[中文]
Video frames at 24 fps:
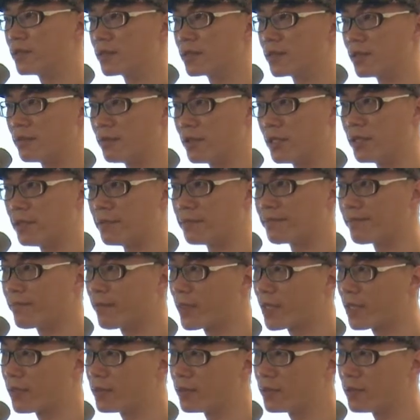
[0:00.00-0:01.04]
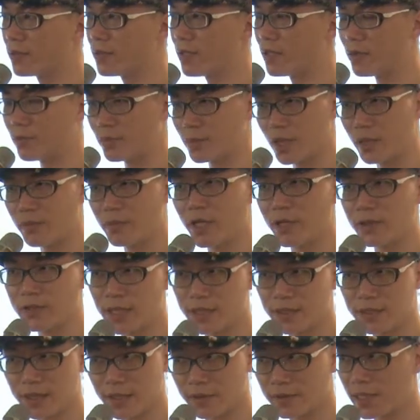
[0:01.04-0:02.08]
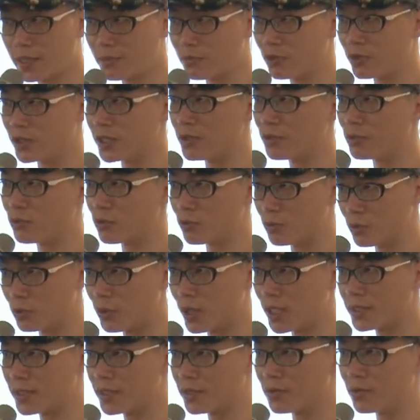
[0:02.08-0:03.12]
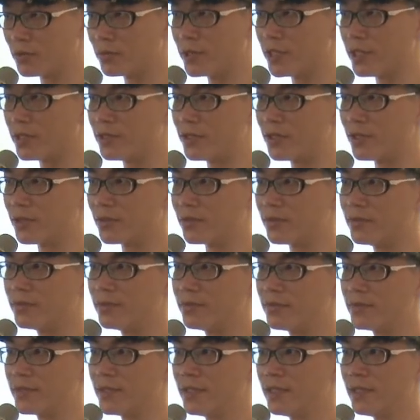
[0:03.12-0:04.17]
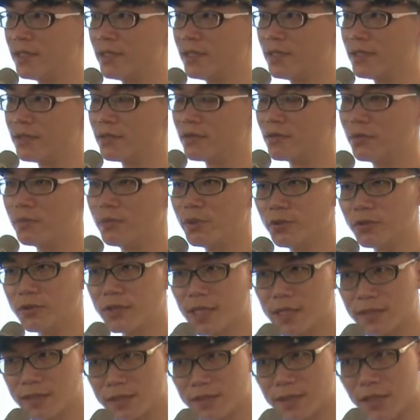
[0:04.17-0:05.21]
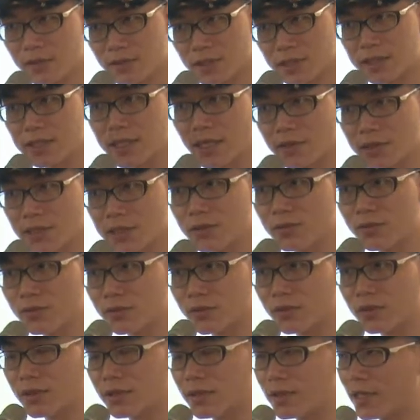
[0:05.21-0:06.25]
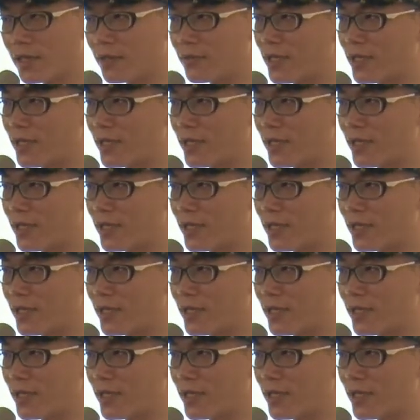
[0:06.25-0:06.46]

各位。 那我们要不要让当代模型组装进入必修？我们必须让超级超级多，好